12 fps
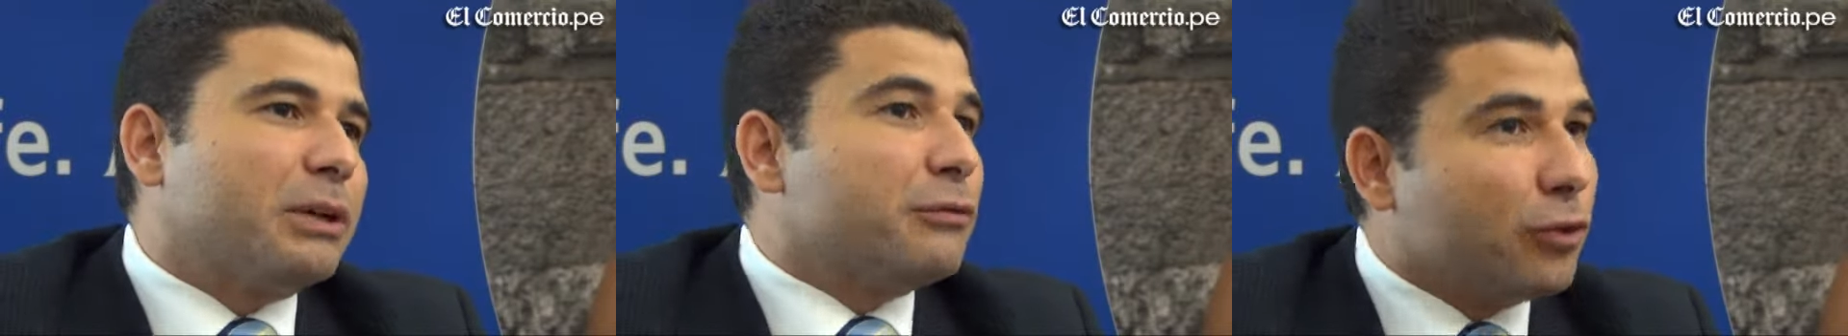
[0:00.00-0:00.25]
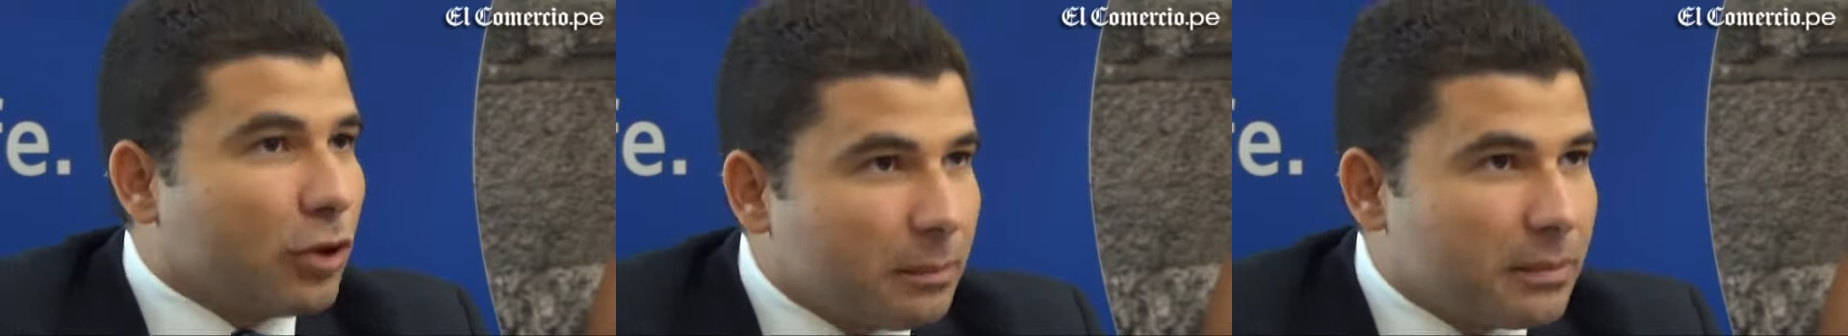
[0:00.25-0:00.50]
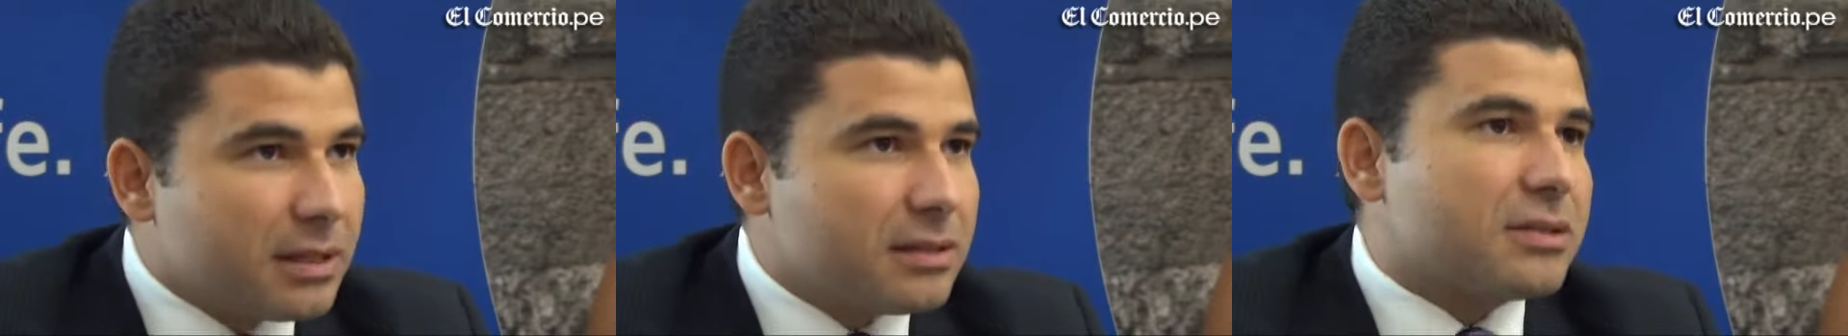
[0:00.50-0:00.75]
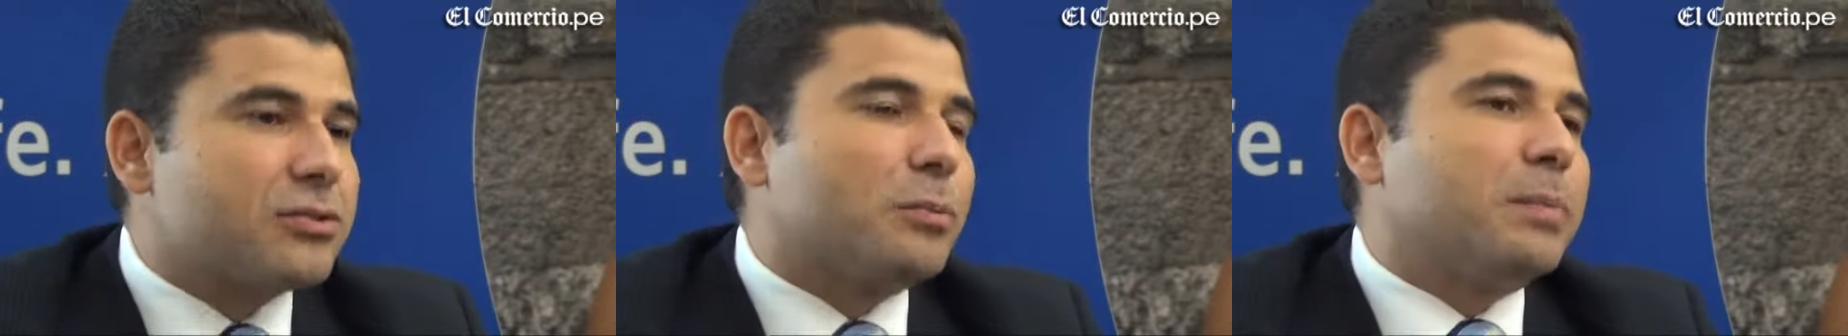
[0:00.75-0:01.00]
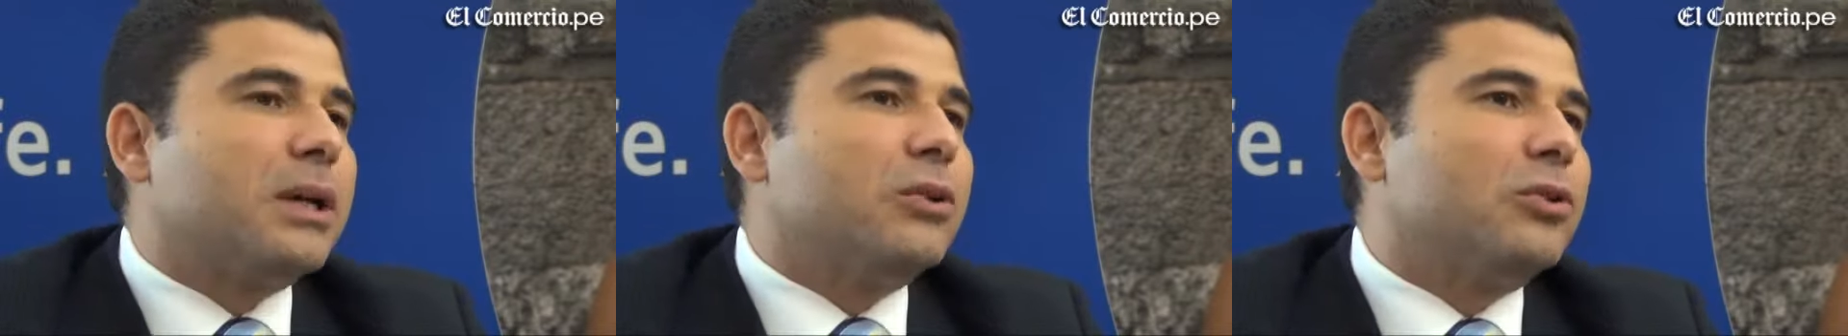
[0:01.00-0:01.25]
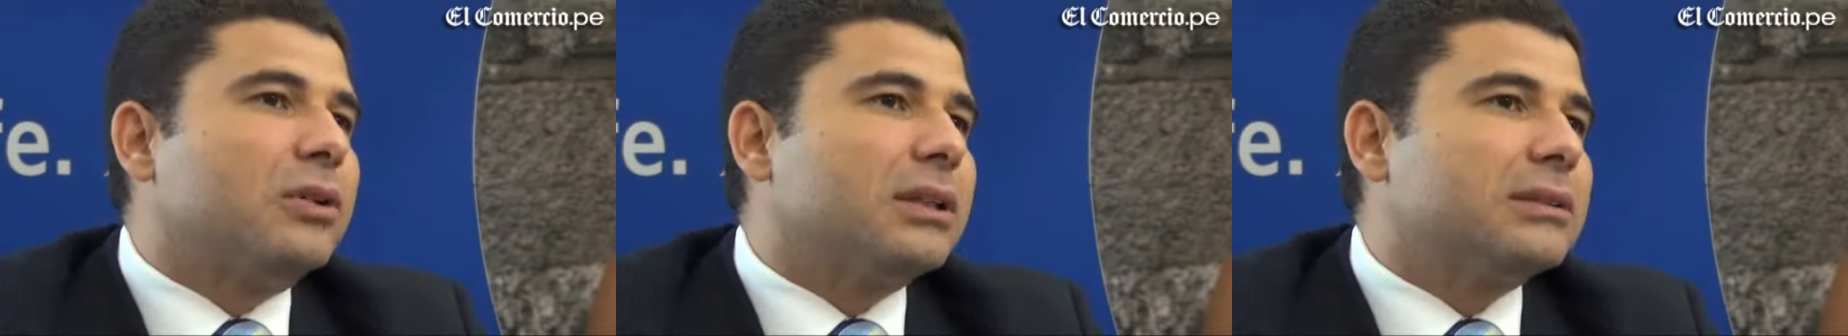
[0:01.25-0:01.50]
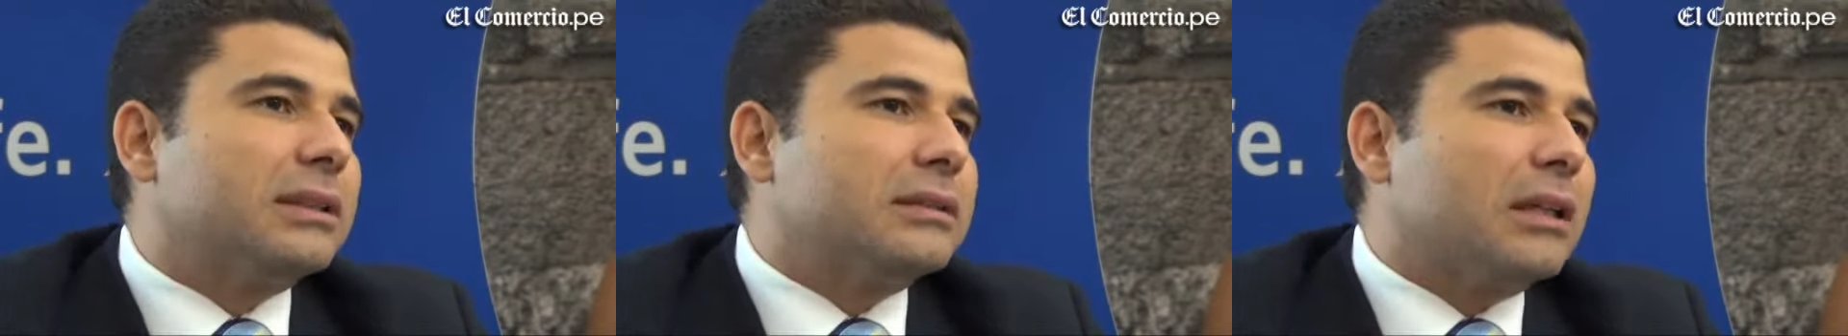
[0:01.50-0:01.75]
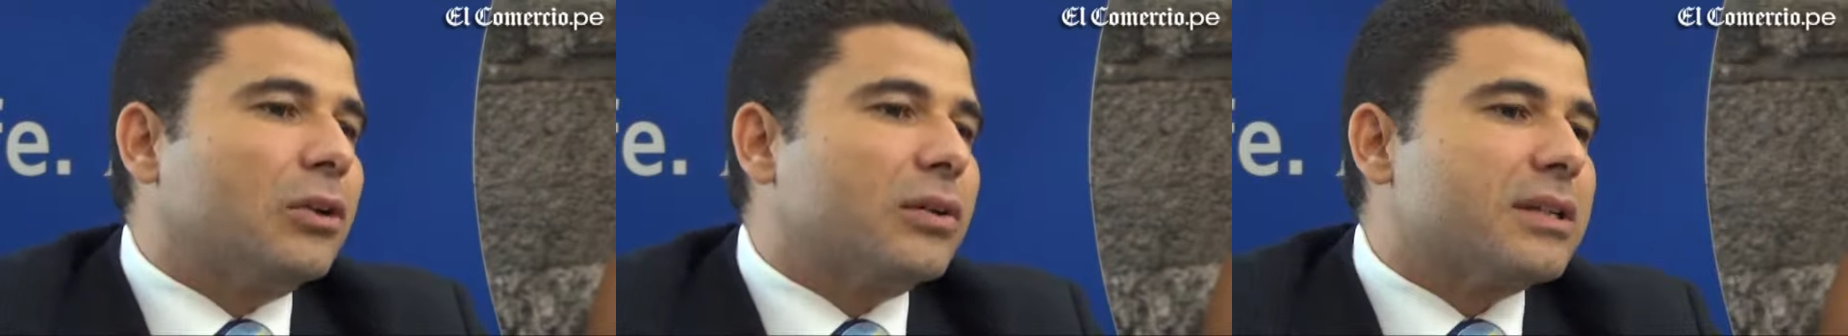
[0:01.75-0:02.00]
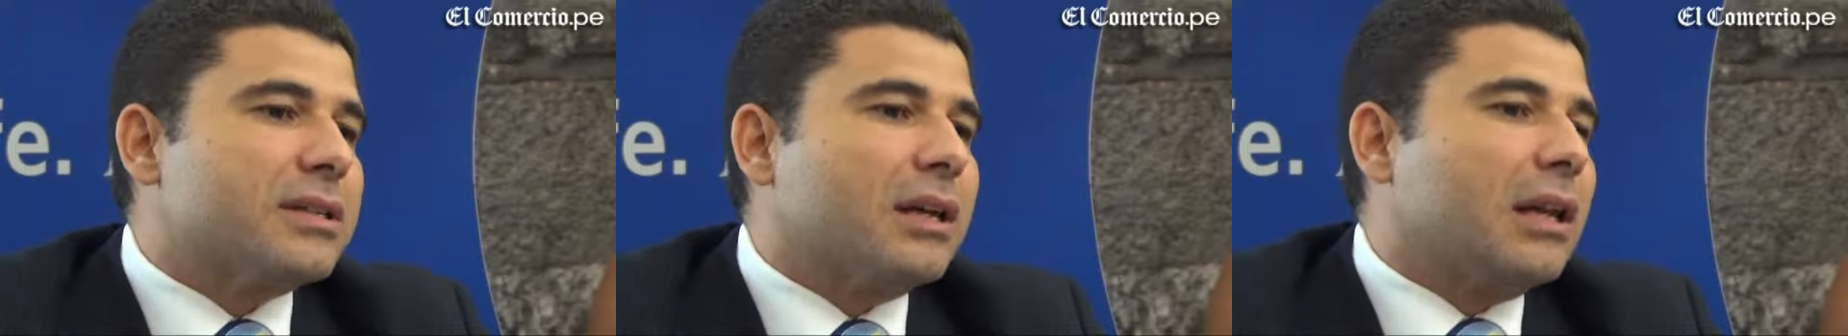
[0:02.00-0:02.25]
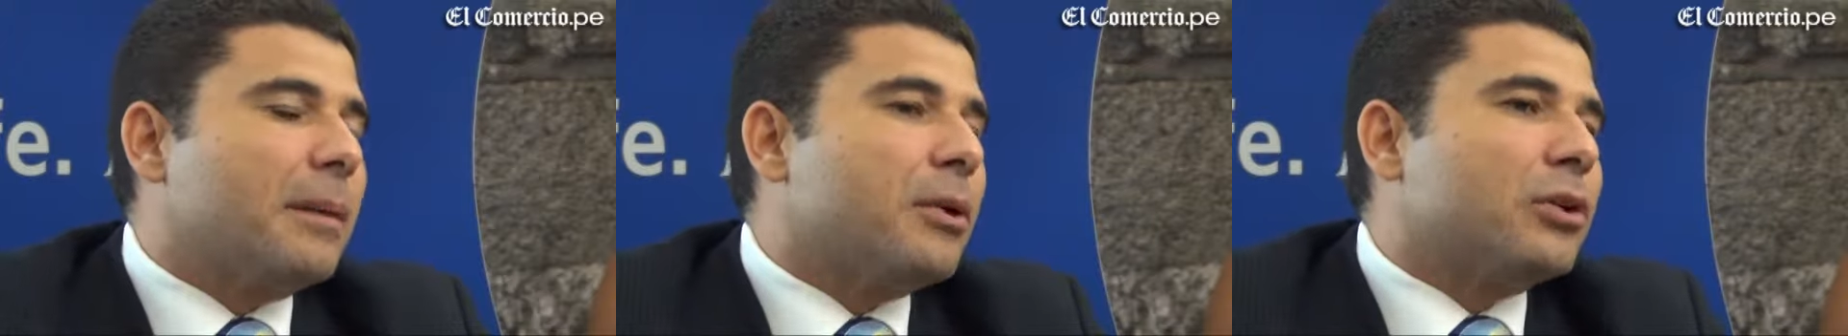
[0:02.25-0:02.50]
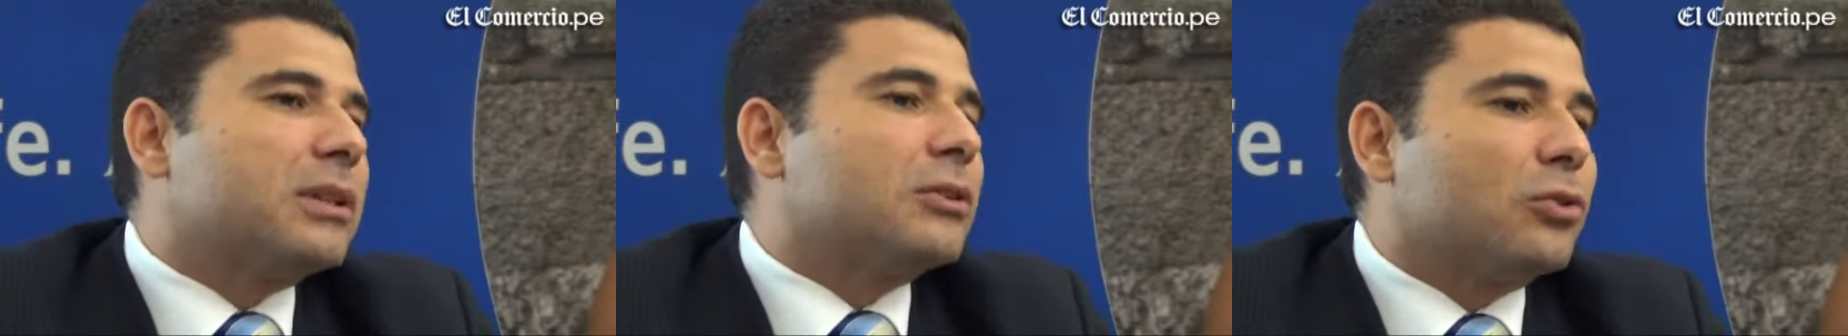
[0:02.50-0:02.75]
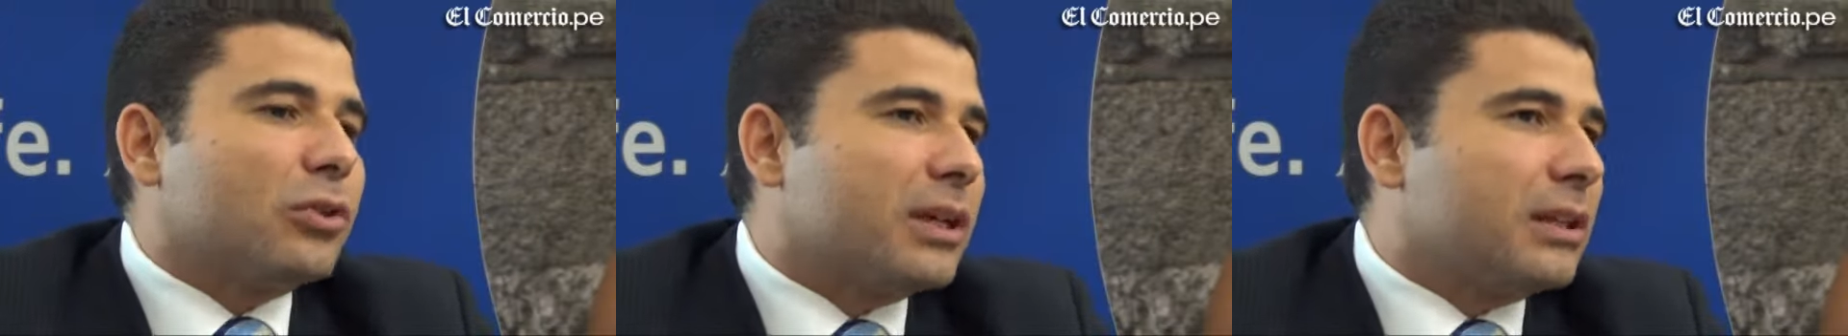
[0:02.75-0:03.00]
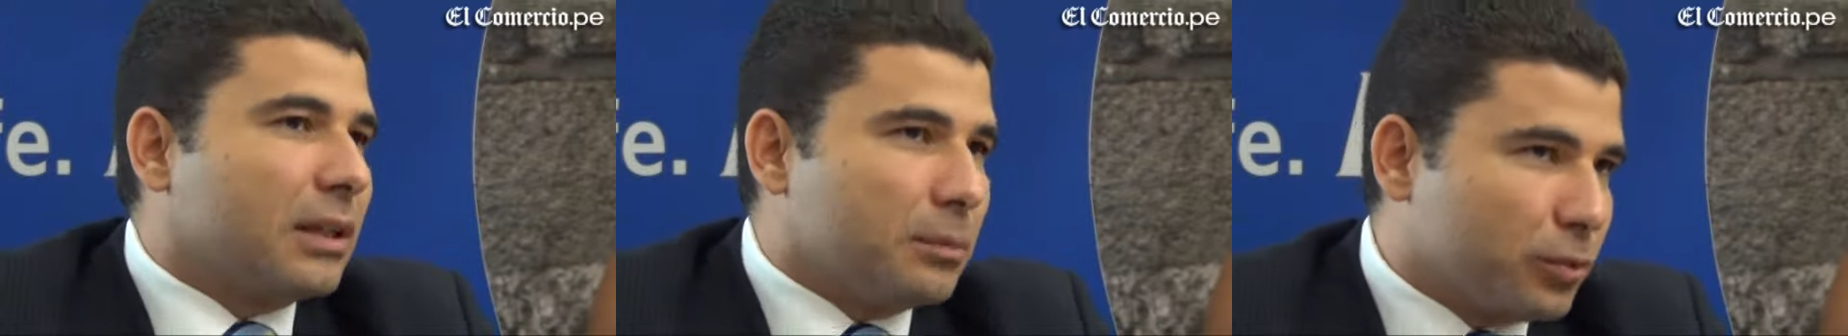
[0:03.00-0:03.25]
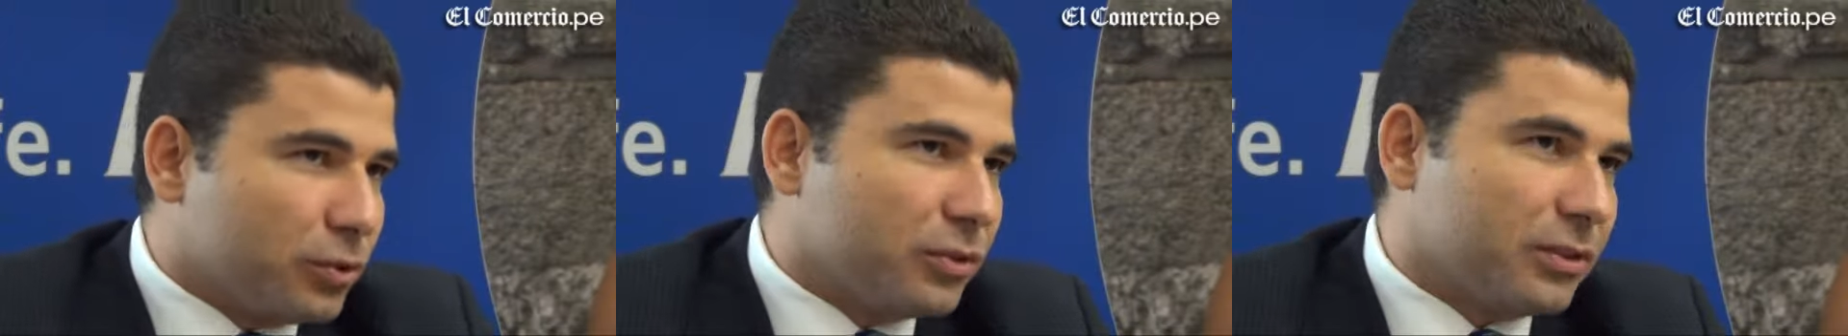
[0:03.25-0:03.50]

performance superior en, lo que sería la mejor tecnología en el mundo.